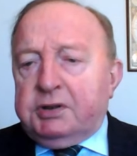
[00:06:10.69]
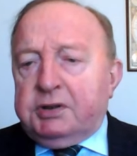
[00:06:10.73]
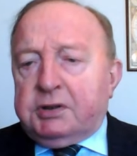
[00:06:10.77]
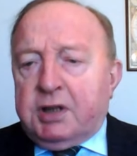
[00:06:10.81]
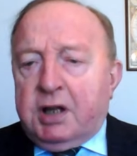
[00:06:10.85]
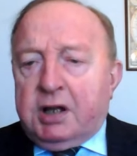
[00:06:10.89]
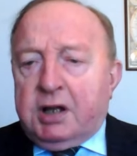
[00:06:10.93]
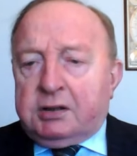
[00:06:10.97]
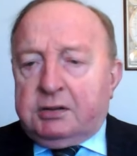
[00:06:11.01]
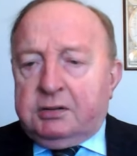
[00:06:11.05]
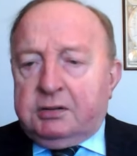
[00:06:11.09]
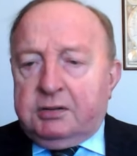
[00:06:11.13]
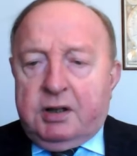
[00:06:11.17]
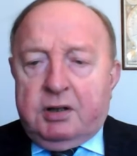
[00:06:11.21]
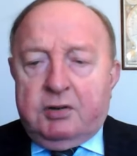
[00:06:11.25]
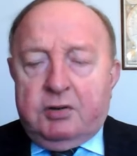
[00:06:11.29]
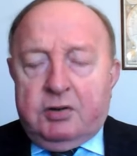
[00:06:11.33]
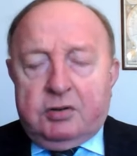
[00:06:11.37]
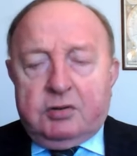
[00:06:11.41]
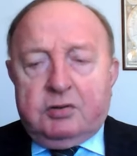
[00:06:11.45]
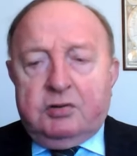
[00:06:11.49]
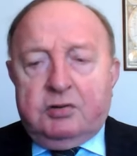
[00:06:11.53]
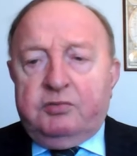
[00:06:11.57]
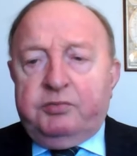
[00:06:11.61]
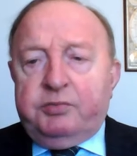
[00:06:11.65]
tak na
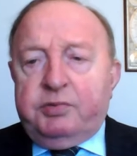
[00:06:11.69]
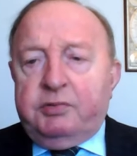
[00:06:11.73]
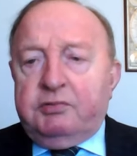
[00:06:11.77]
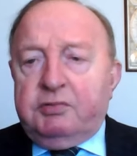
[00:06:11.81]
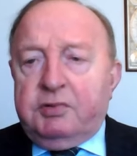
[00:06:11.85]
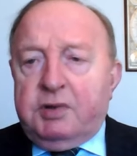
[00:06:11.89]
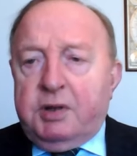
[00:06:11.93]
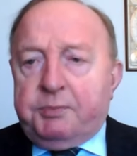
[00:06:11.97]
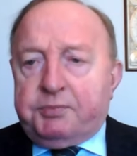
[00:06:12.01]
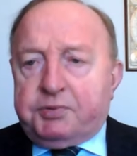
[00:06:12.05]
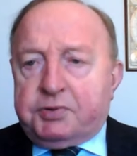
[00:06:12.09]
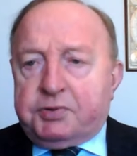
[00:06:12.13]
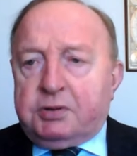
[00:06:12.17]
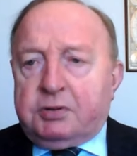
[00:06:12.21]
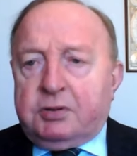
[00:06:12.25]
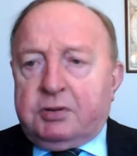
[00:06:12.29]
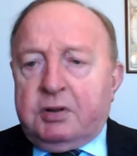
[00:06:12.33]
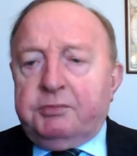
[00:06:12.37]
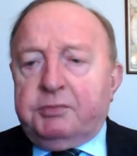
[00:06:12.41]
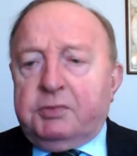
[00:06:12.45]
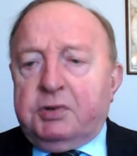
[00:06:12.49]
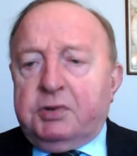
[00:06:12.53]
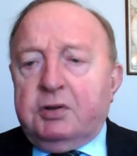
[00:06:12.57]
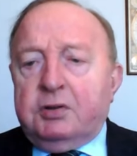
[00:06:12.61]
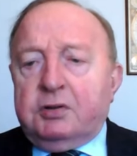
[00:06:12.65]
ogół był
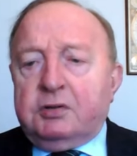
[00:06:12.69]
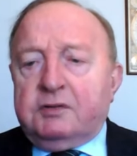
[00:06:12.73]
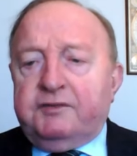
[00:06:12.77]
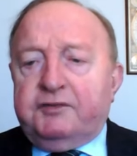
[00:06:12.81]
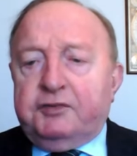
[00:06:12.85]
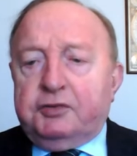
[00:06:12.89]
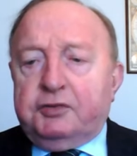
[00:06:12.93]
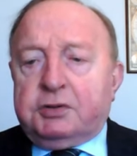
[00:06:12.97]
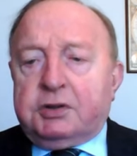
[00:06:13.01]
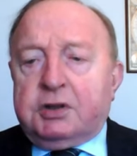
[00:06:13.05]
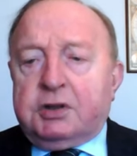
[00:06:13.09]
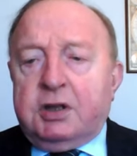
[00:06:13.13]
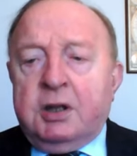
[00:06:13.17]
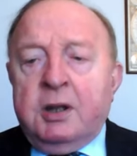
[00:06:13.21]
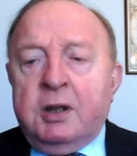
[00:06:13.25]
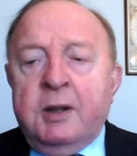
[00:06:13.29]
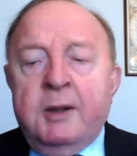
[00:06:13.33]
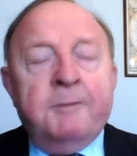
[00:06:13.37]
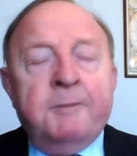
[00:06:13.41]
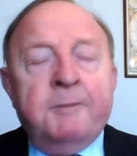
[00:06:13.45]
nieprzytomny od wódki.